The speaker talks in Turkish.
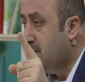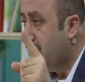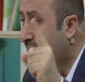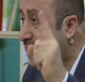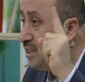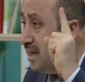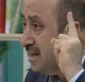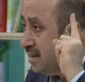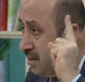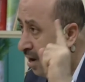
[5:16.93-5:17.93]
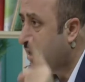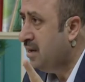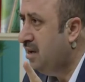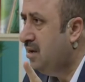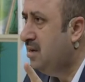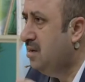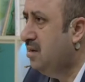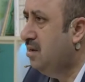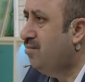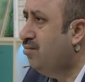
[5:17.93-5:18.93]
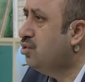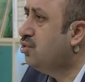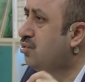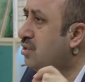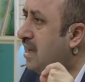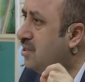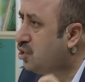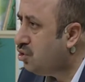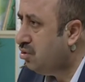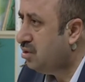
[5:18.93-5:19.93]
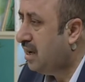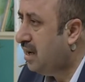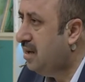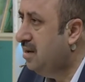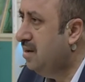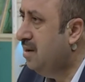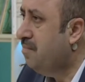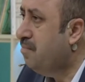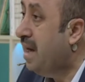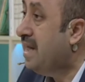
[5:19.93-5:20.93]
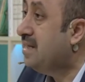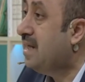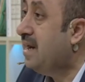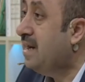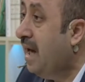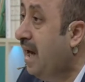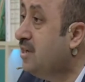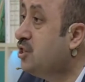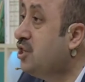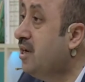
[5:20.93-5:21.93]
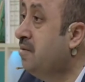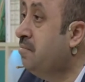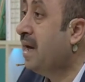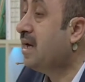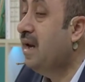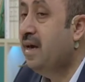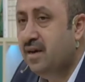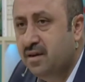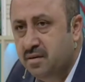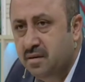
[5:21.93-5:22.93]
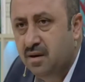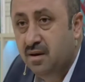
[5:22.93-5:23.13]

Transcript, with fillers: Mekke'de dahil bugünden sonra benden her şeyi bekleyin.''